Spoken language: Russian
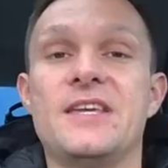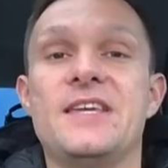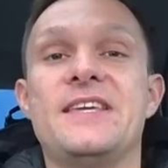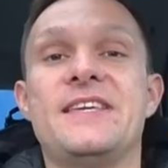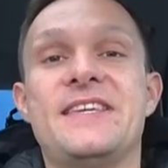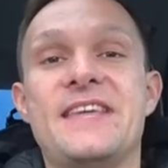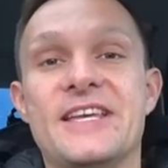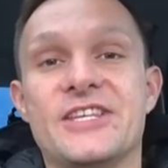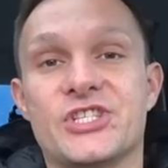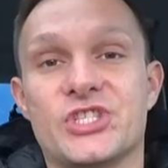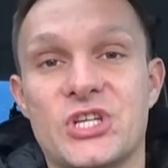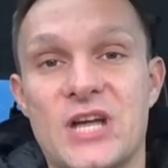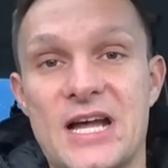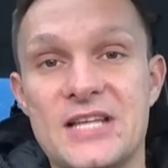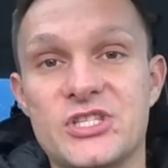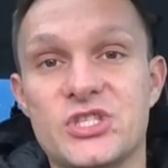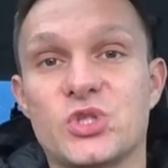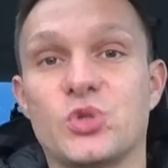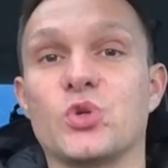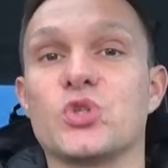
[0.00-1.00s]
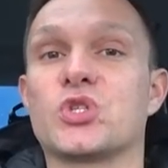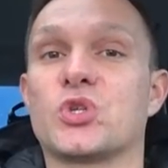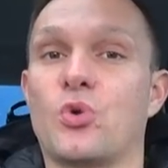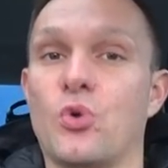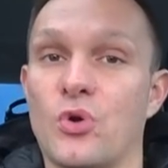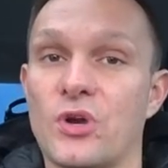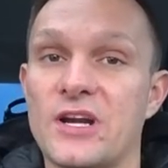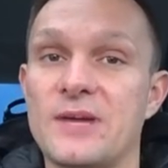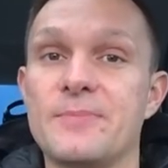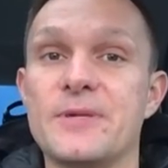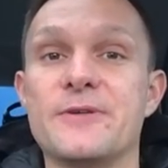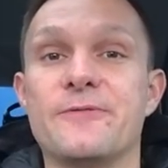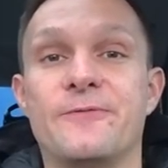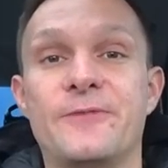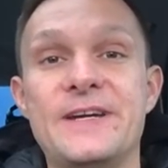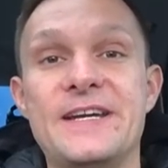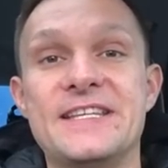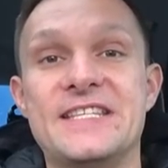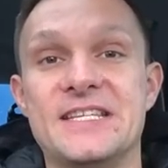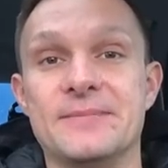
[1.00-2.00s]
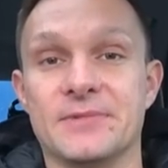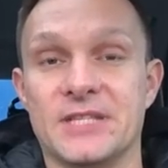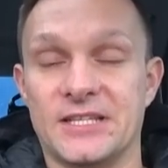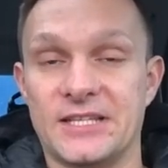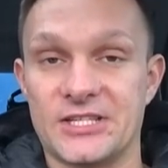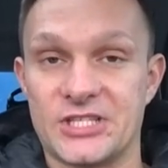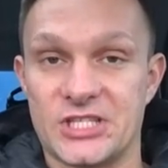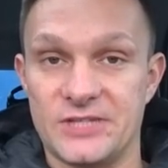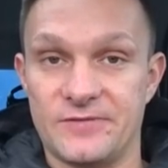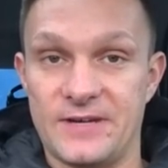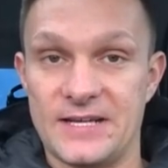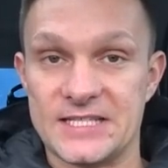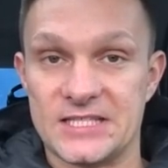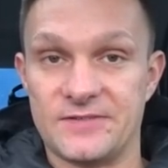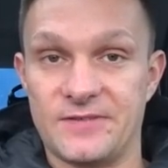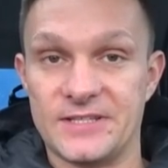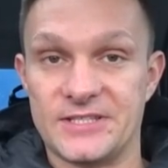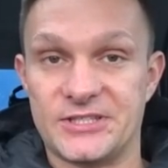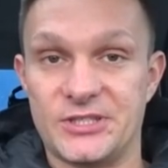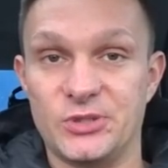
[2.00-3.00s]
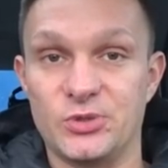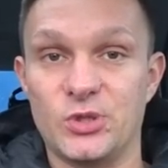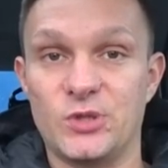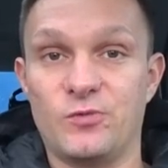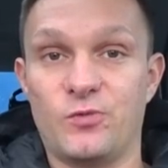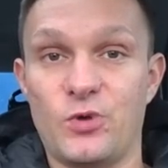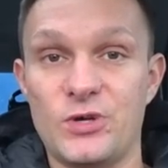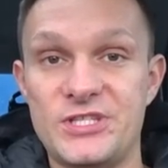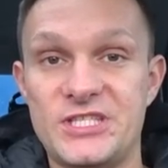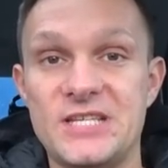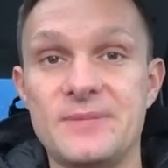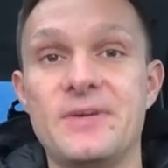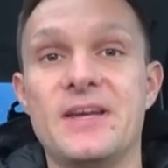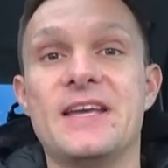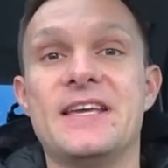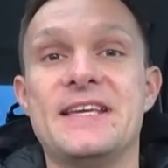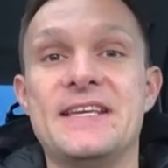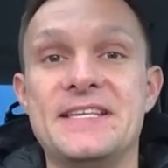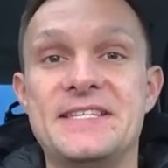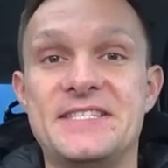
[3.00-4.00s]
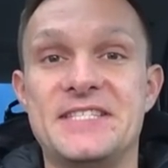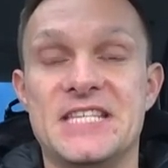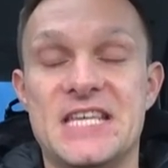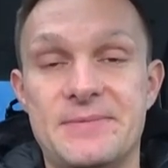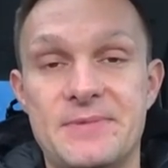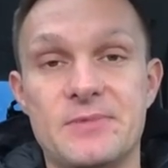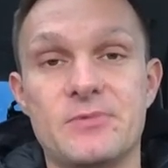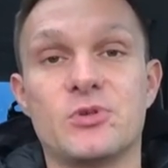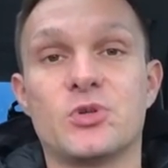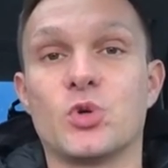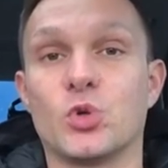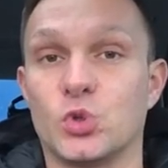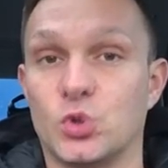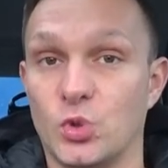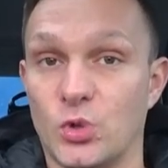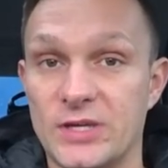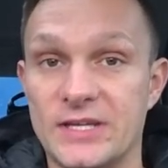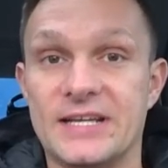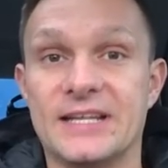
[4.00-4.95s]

И есть шанс, что скоро мы выйдем на наши ваз 2008 и снимем крутой